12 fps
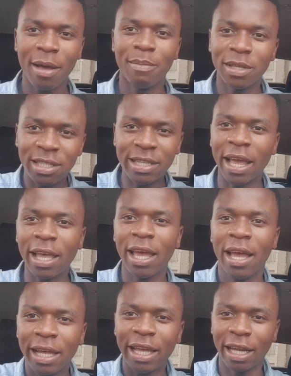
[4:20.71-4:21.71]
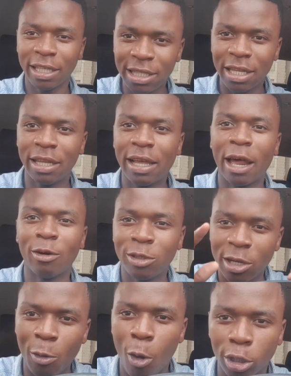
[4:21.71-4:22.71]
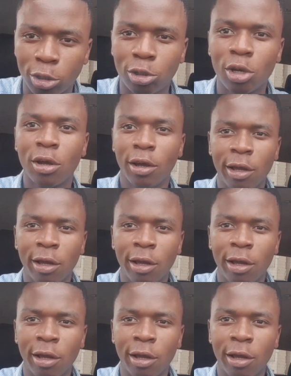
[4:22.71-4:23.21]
Mistake quer se dedicar nos negócios.